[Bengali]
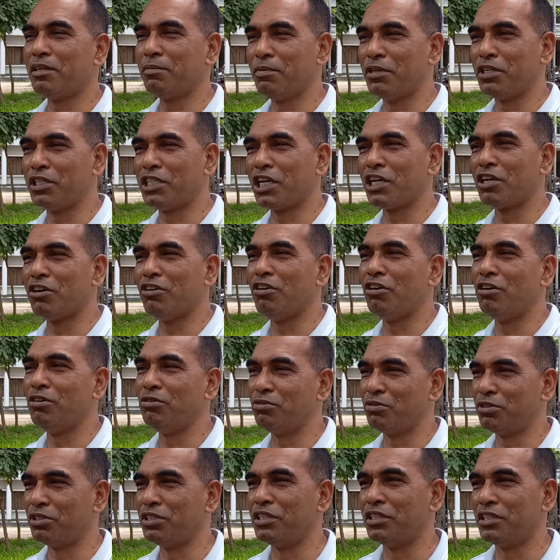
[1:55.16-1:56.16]
এর বিচারও হওয়া
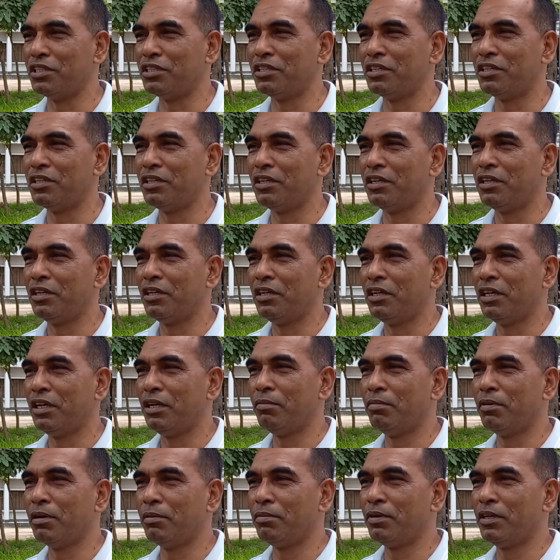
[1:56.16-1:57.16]
উচিত
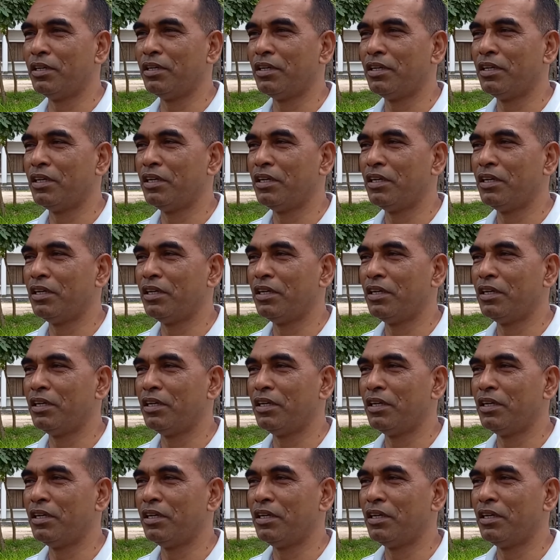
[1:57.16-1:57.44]
এভাবে